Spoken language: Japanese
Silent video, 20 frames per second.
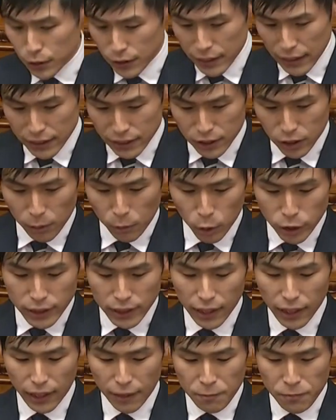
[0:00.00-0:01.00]
くす決意を申
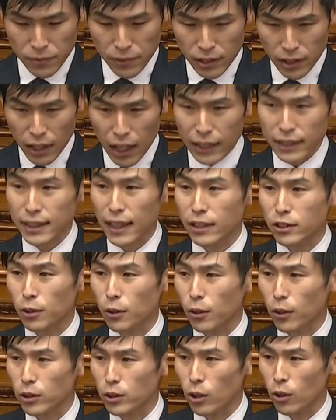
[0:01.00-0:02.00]
し上げ、反対
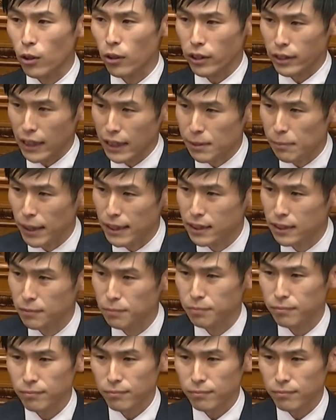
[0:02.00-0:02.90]
討論といたします。